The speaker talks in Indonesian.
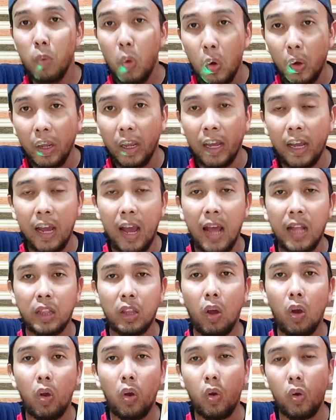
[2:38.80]
bubuk ya
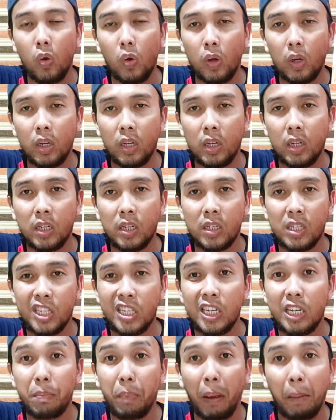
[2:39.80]
atau uh,
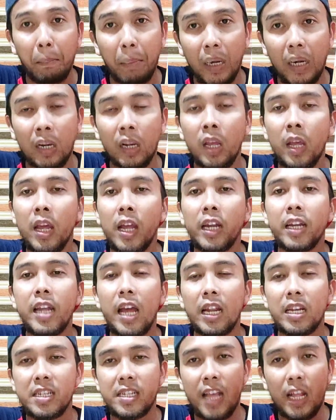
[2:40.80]
chili pepper
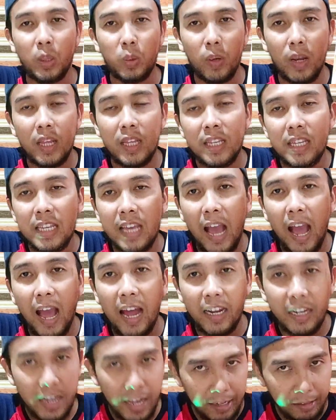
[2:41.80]
dan satu lagi
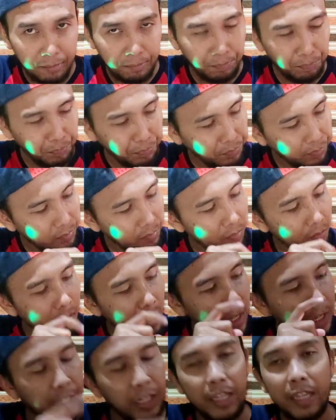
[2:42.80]
ada
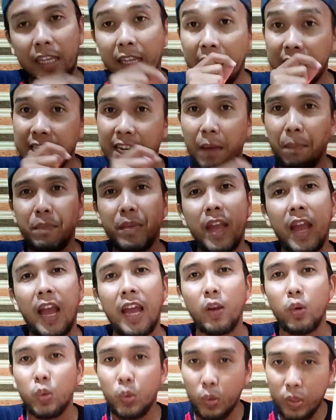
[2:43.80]
ini
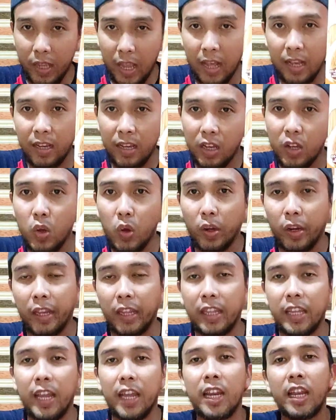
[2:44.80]
kecapnya untuk yang
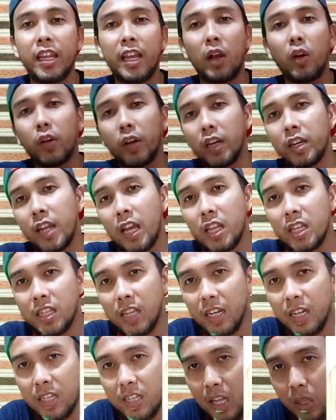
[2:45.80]
goreng ya yang goreng dia
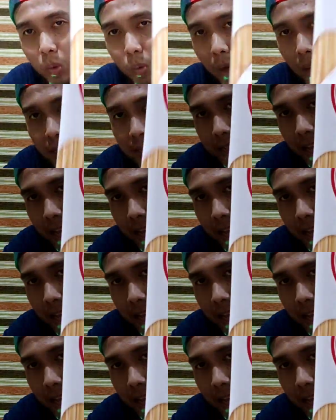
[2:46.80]
hanya ada satu